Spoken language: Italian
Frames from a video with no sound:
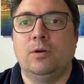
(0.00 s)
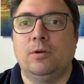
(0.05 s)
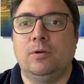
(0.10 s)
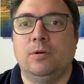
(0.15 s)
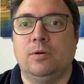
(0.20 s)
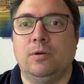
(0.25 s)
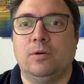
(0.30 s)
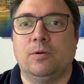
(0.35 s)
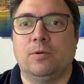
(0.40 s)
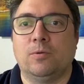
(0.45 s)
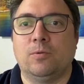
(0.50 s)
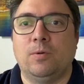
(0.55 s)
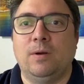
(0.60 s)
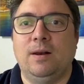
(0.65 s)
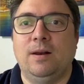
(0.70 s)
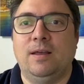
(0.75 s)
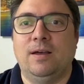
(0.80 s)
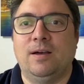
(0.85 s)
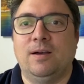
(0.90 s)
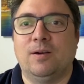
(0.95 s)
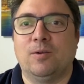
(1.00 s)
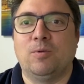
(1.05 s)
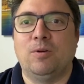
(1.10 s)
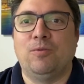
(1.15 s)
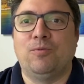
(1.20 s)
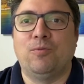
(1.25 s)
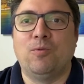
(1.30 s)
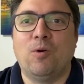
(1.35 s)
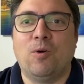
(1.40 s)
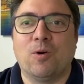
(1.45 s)
eh, quel,
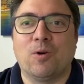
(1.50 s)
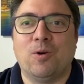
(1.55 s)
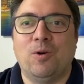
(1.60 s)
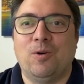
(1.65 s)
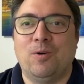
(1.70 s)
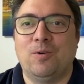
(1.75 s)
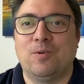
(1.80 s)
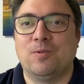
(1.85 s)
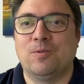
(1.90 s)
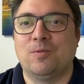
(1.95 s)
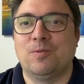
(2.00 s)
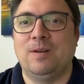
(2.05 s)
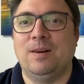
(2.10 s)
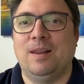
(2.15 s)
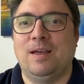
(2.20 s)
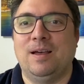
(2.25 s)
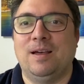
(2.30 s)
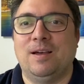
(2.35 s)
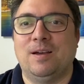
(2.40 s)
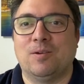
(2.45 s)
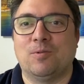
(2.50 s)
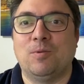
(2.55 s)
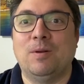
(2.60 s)
quel, fuoco, quella,